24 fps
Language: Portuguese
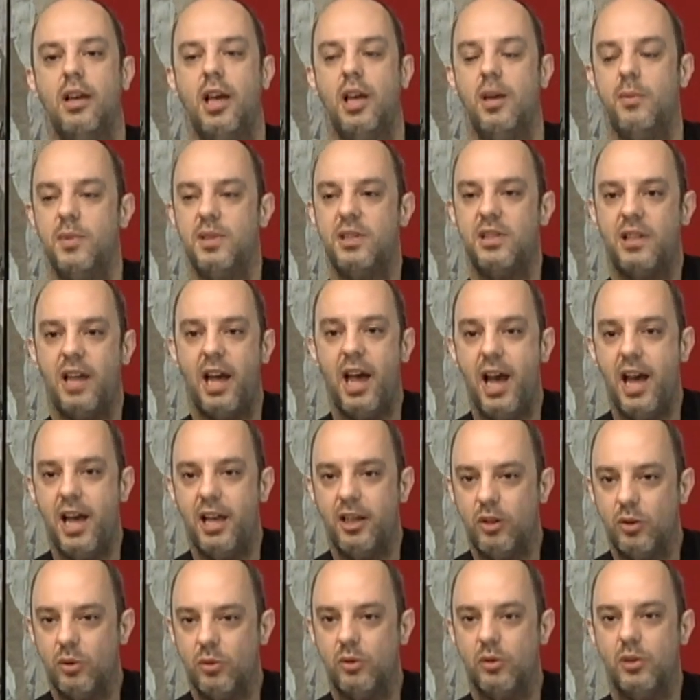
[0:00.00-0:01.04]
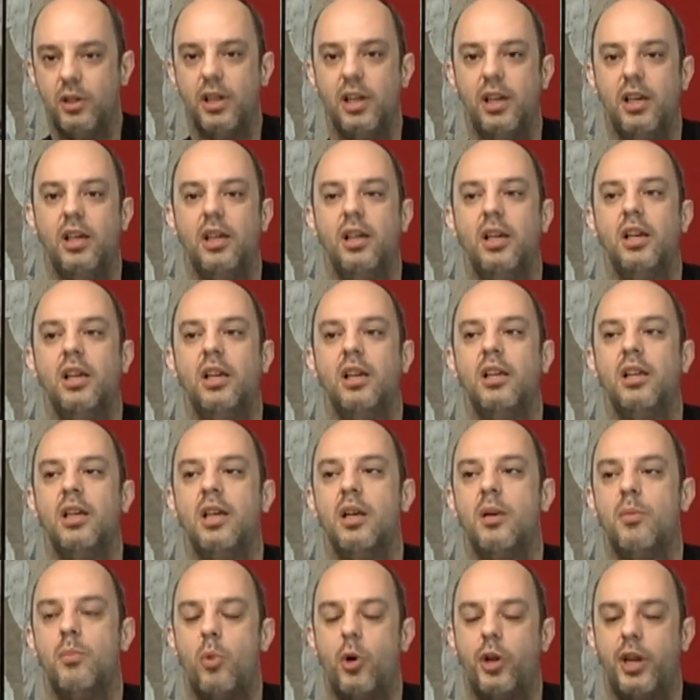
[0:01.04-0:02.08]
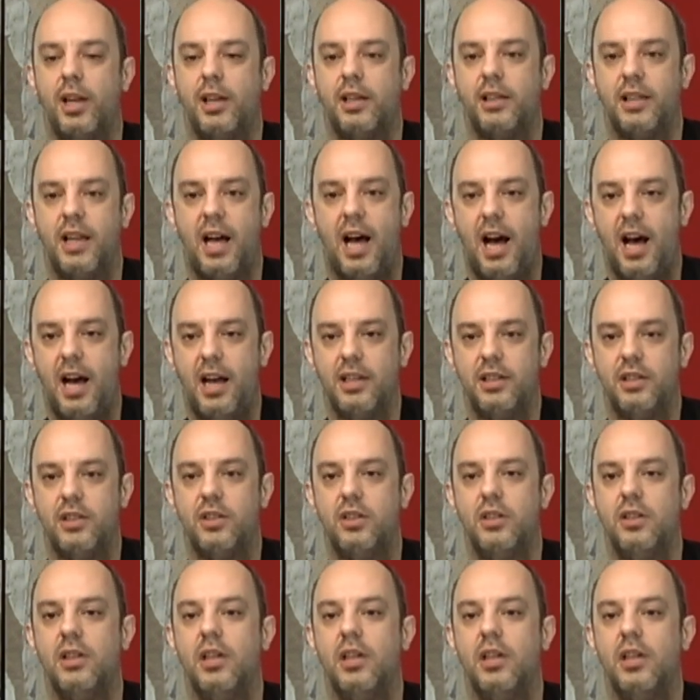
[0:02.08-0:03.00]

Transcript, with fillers: em mistério, em moralidade,